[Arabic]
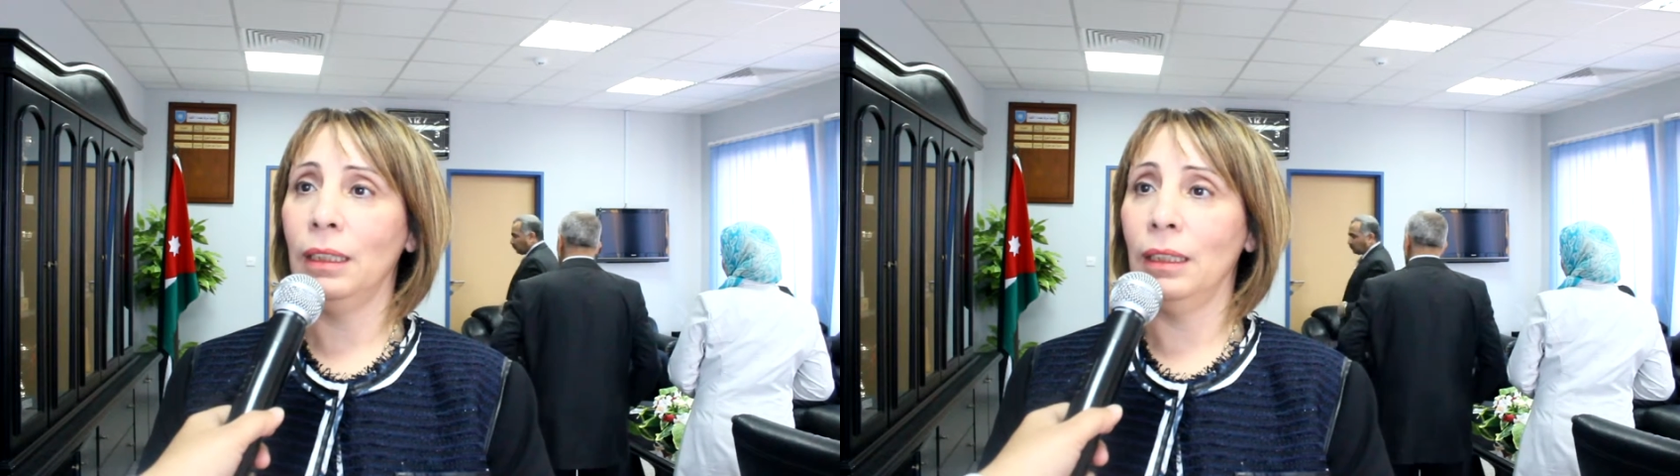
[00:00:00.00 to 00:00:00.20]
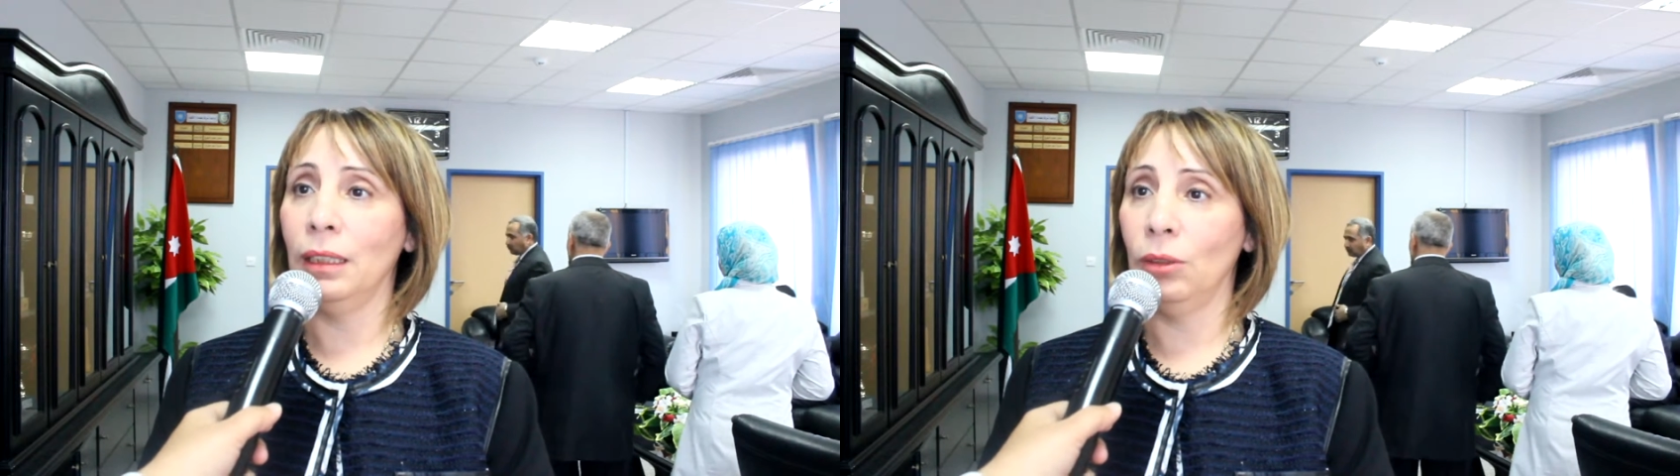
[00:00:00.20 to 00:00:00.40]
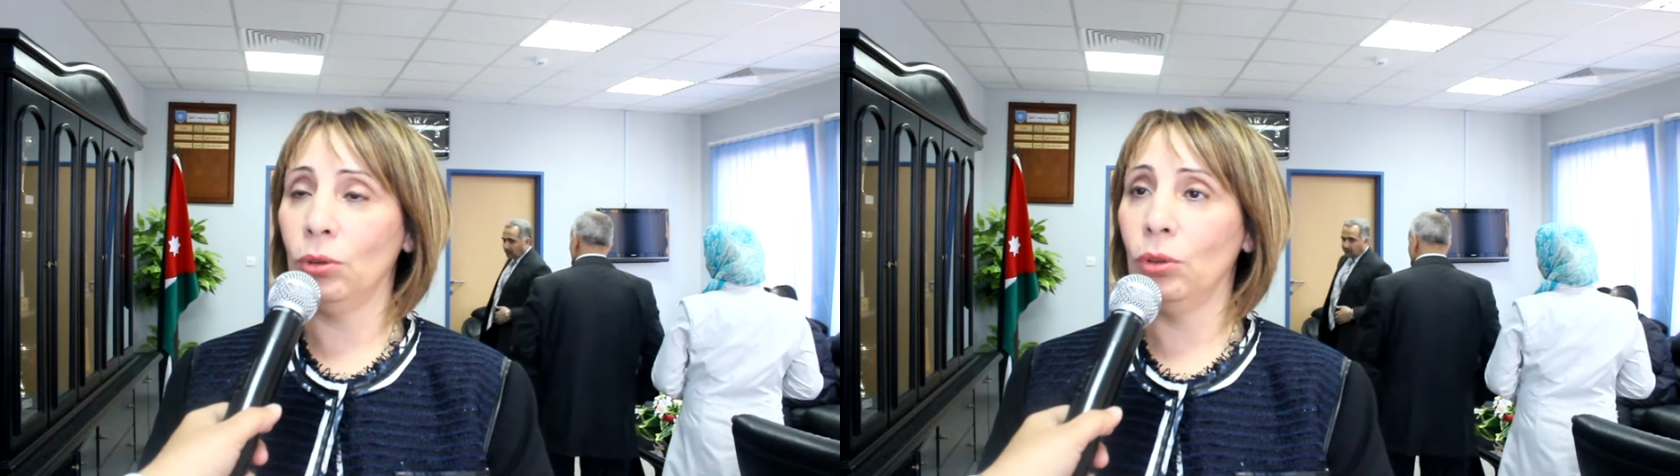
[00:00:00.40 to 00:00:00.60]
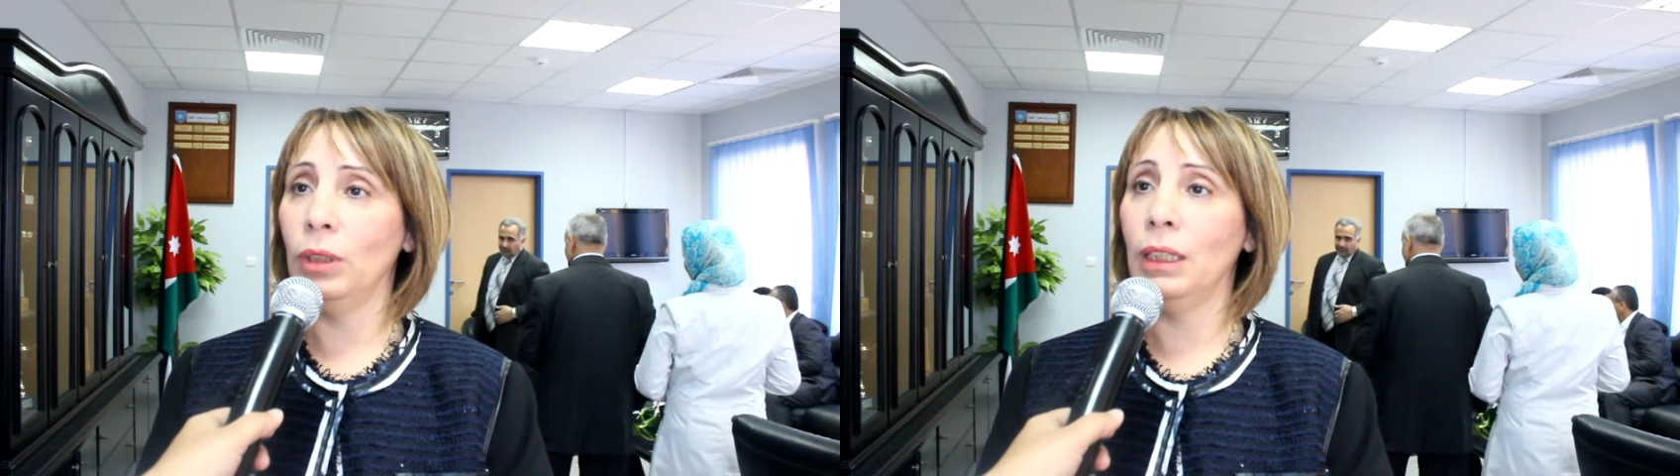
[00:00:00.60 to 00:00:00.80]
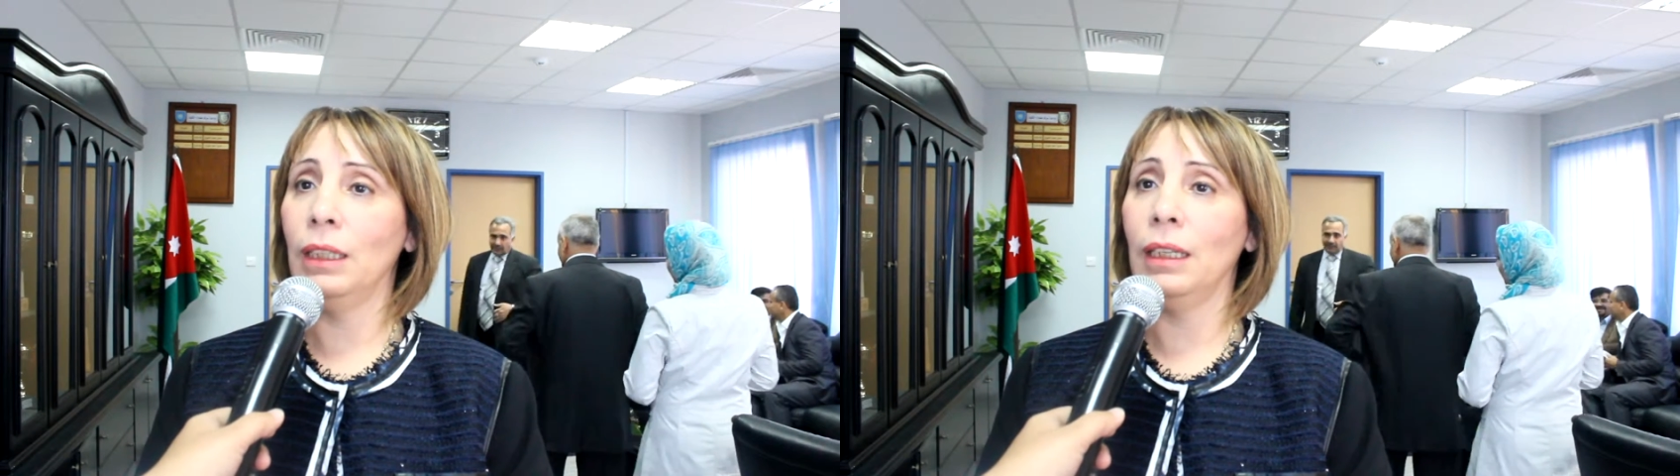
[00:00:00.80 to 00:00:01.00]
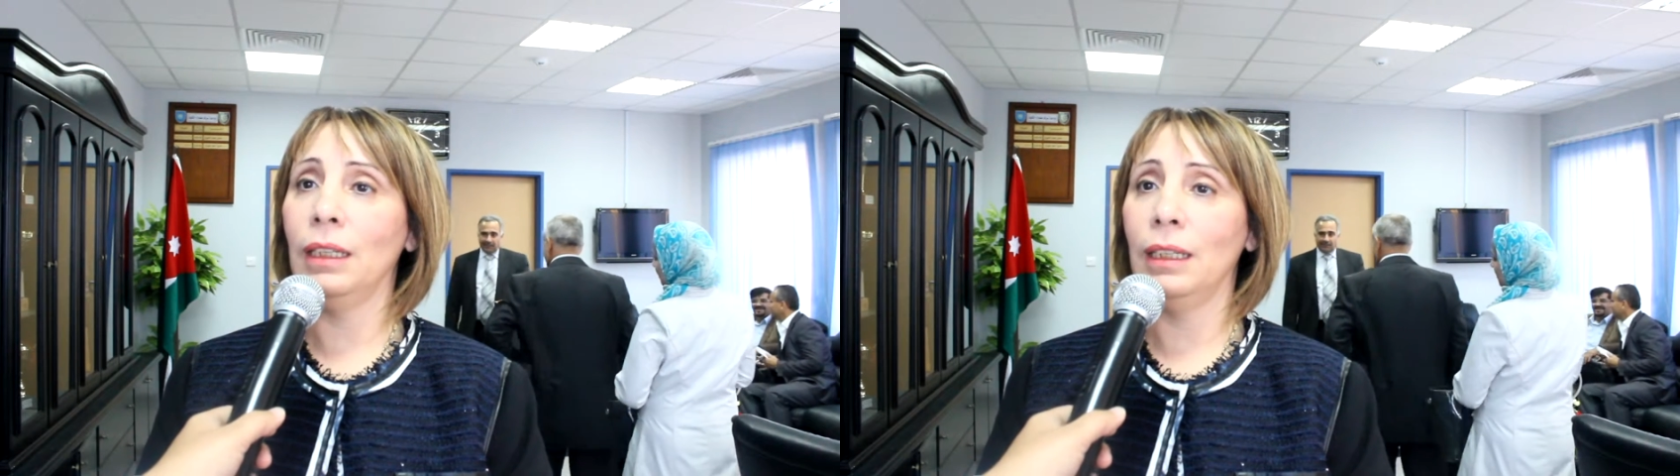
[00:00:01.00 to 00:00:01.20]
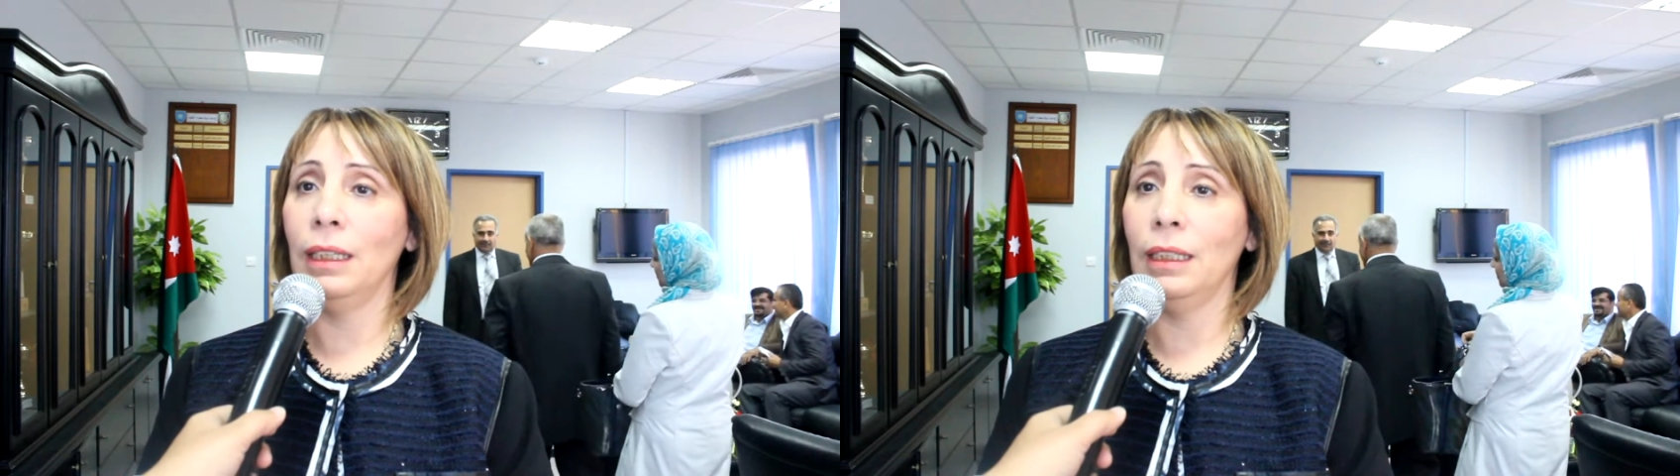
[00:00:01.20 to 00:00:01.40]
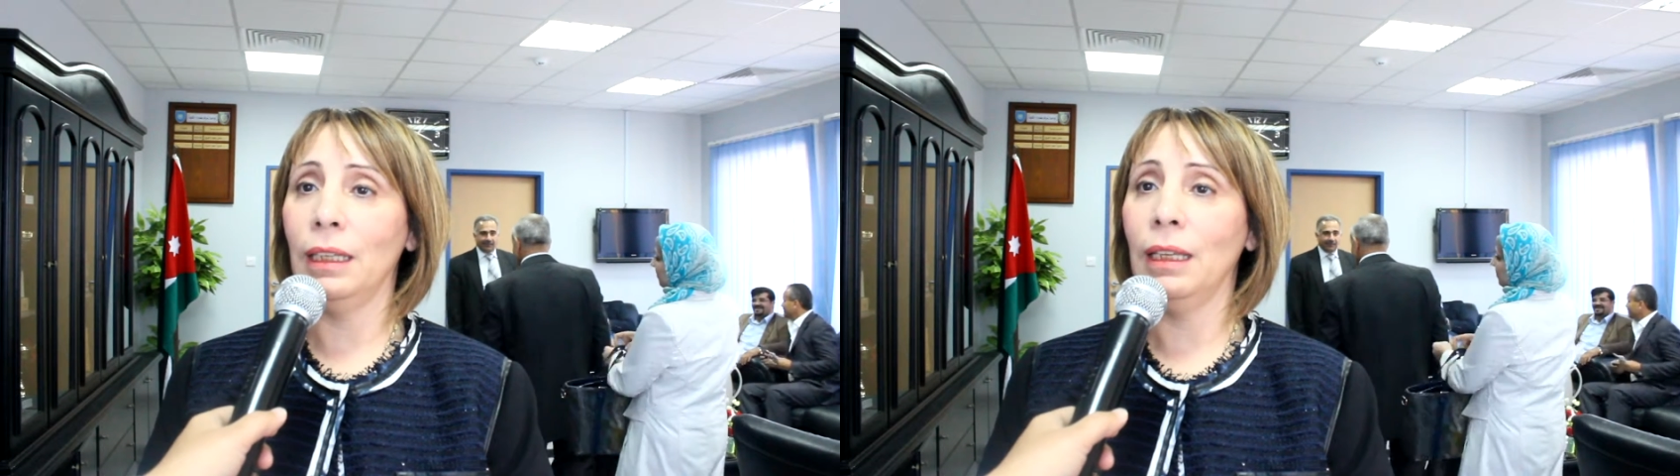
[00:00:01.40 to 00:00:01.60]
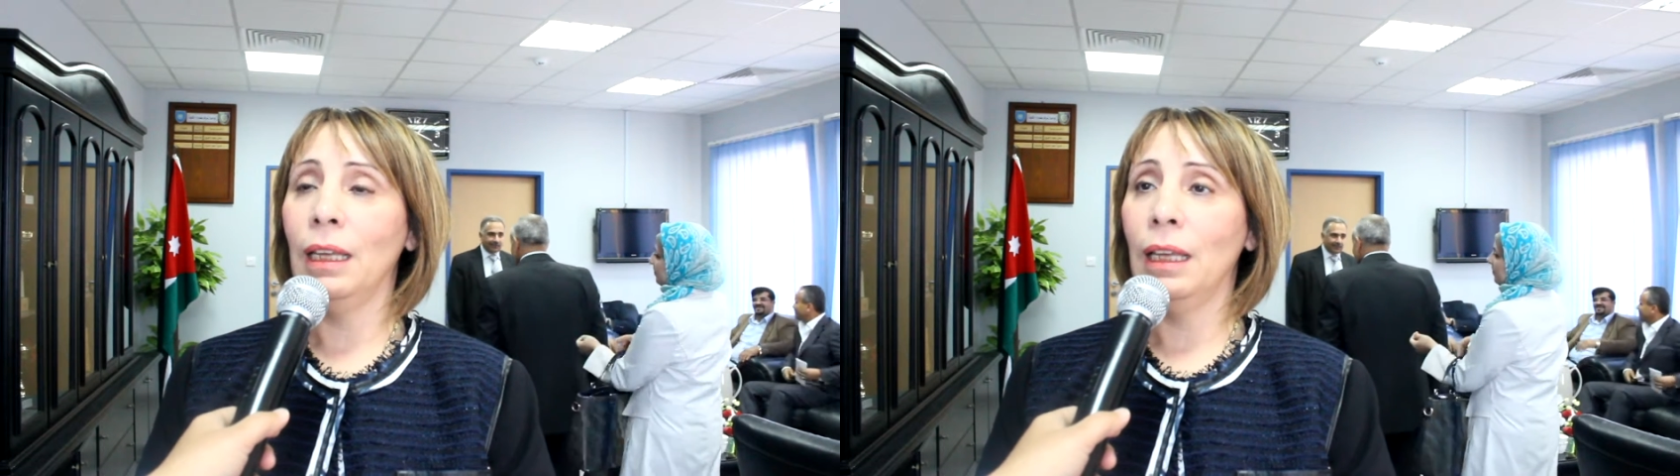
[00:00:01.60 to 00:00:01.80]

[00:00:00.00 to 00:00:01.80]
الأردنية اللي هي